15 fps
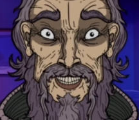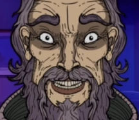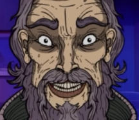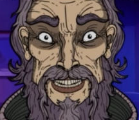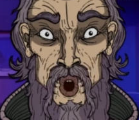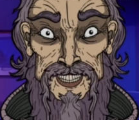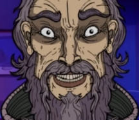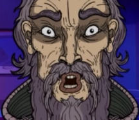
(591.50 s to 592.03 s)

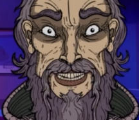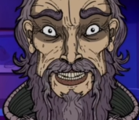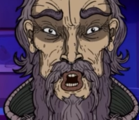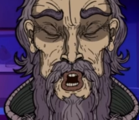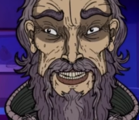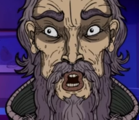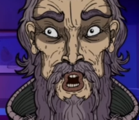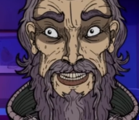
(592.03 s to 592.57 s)
যেহেতু তার কোনো
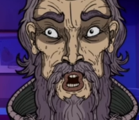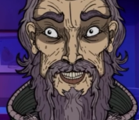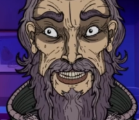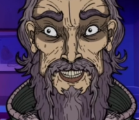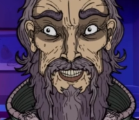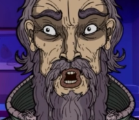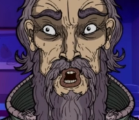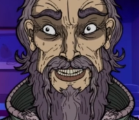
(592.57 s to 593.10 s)
আত্মীয়
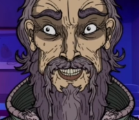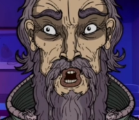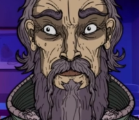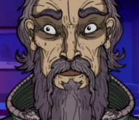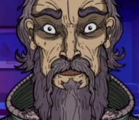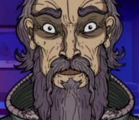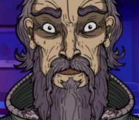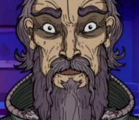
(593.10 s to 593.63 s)
স্বজন ছিল না
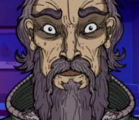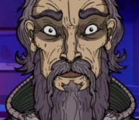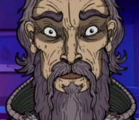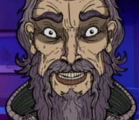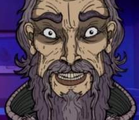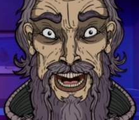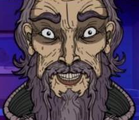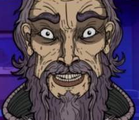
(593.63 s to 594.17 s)

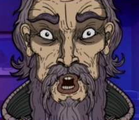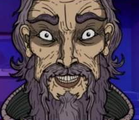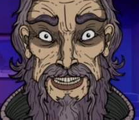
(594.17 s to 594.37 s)
সেহেতু